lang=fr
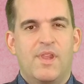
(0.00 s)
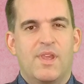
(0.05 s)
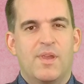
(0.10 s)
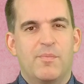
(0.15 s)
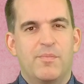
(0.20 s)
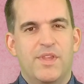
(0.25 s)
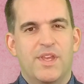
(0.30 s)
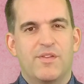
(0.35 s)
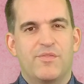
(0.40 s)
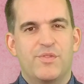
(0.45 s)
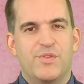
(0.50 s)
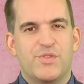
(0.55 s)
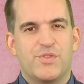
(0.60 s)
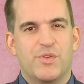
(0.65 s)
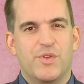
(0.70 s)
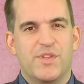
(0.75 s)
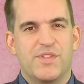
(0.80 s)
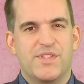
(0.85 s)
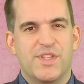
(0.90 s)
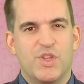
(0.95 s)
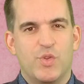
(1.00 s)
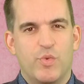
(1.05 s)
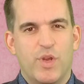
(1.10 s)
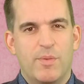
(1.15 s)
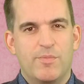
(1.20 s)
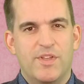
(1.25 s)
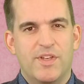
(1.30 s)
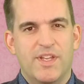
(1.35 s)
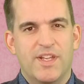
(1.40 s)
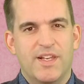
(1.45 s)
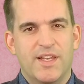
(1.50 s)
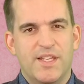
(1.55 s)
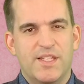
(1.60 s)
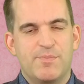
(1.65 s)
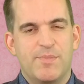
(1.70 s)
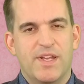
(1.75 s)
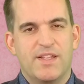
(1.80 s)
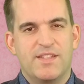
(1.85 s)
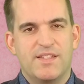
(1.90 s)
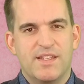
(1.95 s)
Bienvenue sur le site web de l'Église
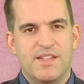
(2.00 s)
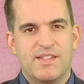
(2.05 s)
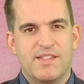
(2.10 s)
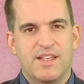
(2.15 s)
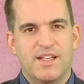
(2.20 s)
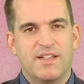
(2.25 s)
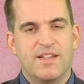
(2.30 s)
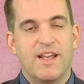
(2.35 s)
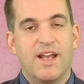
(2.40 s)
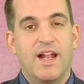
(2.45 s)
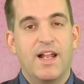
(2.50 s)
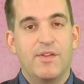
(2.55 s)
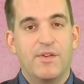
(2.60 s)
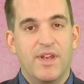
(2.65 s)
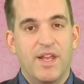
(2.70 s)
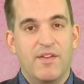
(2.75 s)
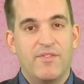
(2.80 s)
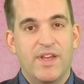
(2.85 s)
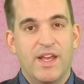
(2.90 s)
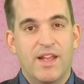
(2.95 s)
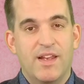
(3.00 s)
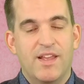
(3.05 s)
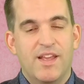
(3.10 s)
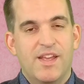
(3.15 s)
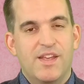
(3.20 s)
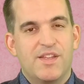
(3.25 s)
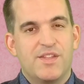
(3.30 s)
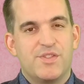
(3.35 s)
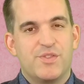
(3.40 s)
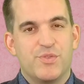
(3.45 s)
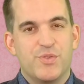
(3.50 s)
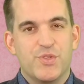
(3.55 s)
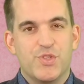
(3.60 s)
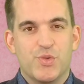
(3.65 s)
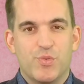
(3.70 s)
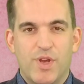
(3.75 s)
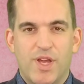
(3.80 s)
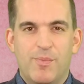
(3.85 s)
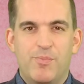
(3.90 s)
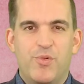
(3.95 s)
baptiste centrale de Laval. C'est une
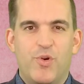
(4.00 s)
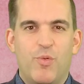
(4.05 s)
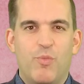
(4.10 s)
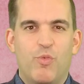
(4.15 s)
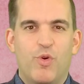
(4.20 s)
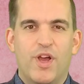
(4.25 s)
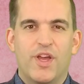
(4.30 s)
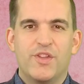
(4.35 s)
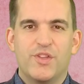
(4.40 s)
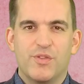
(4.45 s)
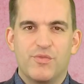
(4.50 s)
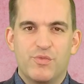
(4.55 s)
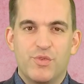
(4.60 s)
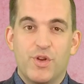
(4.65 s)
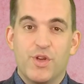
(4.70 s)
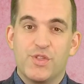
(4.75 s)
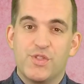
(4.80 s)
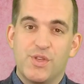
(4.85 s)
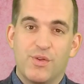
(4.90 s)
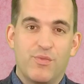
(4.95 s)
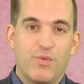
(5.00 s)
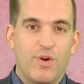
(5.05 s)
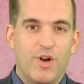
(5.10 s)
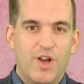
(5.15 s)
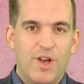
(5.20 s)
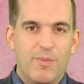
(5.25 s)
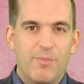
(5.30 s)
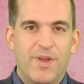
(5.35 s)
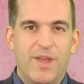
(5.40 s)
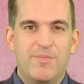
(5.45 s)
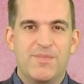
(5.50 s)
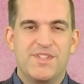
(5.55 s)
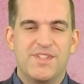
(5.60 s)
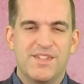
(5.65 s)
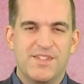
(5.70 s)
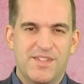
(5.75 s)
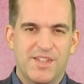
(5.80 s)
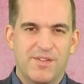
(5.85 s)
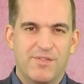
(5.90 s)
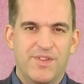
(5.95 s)
joie pour moi de vous recevoir, même si
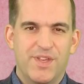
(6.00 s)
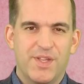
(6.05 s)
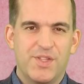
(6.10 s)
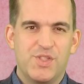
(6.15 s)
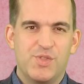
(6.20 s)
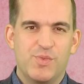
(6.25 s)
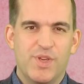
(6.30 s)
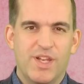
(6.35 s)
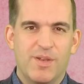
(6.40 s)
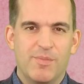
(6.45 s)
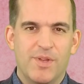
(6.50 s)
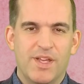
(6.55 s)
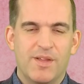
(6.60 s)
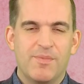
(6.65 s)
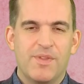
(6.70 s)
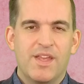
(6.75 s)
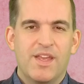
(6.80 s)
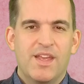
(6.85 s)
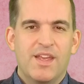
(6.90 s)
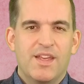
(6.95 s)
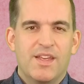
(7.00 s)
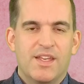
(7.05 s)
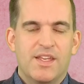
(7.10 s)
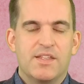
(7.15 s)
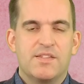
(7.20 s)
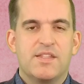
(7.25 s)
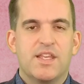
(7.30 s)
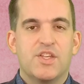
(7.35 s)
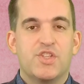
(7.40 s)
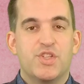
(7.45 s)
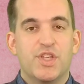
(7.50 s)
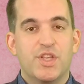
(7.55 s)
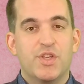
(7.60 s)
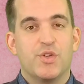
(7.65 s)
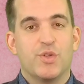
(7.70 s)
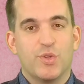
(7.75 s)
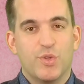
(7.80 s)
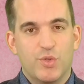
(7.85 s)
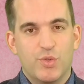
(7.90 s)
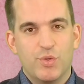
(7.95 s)
c'est virtuellement. Et sachez
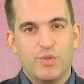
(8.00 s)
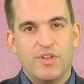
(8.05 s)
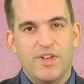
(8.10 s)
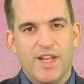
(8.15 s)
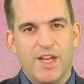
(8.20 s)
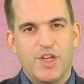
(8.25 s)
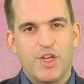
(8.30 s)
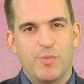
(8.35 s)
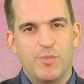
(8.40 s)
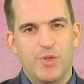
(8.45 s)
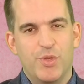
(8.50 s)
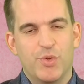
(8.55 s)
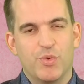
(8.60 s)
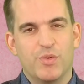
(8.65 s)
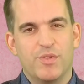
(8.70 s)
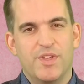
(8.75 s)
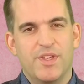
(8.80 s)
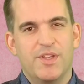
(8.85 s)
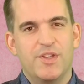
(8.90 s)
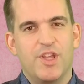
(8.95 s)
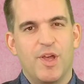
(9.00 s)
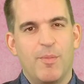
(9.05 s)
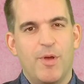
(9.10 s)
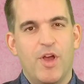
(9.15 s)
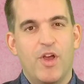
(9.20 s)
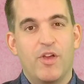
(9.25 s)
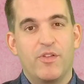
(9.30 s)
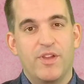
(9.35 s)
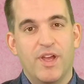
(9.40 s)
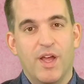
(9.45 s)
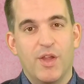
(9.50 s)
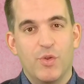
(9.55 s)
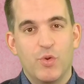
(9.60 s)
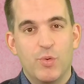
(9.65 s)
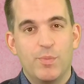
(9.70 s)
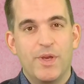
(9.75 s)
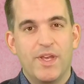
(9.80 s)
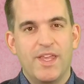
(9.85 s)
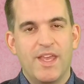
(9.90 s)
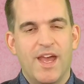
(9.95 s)
que toute la communauté demeure dans nos
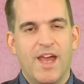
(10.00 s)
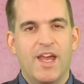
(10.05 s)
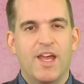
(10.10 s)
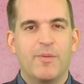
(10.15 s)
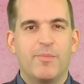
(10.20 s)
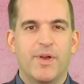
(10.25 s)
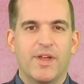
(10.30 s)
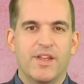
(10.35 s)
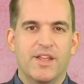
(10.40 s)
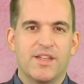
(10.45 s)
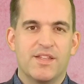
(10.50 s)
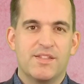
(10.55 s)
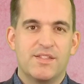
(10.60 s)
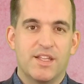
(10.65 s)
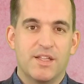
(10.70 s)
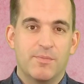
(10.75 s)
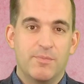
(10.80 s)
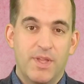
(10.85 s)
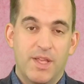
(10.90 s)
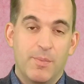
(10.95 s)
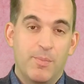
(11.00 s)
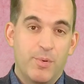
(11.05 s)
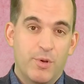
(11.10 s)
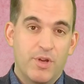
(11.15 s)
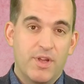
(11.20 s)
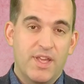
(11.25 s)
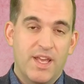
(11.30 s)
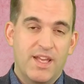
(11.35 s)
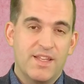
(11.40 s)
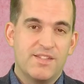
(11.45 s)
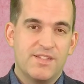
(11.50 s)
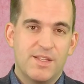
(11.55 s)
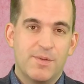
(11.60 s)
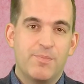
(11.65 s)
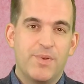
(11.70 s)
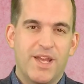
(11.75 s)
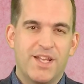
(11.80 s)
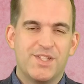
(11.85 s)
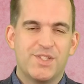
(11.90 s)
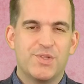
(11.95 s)
prières pendant cette époque assez
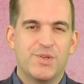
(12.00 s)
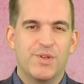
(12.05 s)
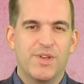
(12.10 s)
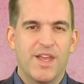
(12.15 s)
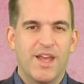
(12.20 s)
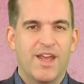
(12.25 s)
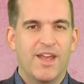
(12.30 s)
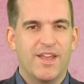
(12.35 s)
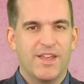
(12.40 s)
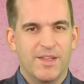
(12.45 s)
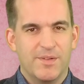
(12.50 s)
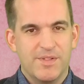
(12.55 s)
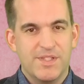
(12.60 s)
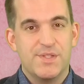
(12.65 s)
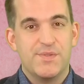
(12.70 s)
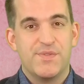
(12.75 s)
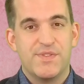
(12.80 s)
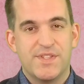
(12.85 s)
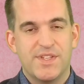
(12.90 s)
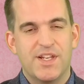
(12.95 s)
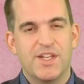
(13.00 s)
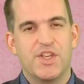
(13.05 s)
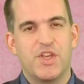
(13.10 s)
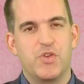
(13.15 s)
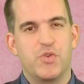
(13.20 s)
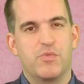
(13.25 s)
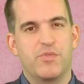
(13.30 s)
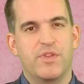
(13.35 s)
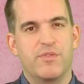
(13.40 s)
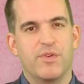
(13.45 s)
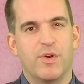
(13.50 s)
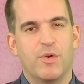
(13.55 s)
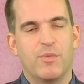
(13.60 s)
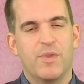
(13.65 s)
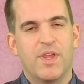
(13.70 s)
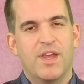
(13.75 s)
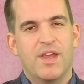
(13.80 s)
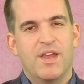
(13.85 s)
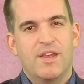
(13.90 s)
particulière et difficile que nous vivons.